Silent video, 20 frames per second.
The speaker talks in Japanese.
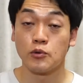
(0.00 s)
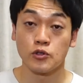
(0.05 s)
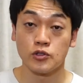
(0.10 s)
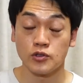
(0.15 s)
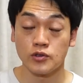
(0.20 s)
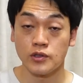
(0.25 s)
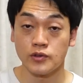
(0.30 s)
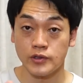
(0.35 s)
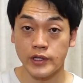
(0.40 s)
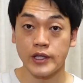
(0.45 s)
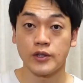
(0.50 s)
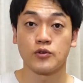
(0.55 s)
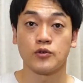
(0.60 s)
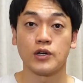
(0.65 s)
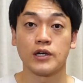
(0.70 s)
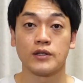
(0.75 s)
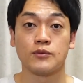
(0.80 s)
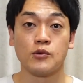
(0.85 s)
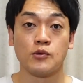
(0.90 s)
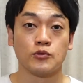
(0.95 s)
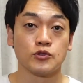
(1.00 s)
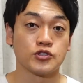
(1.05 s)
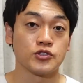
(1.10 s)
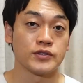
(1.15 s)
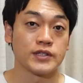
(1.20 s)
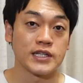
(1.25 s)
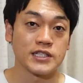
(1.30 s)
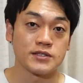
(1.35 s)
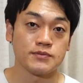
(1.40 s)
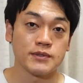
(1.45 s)
僕のね、動画でももち
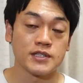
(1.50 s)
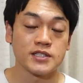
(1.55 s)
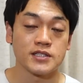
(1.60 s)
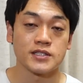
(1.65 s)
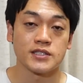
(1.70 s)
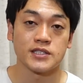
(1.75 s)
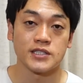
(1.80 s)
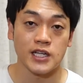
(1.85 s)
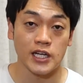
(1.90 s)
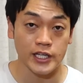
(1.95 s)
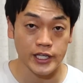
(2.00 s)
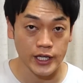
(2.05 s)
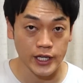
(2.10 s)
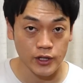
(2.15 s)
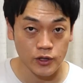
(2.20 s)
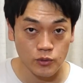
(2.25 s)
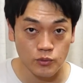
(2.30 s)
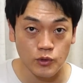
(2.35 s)
ろん出しましたけれど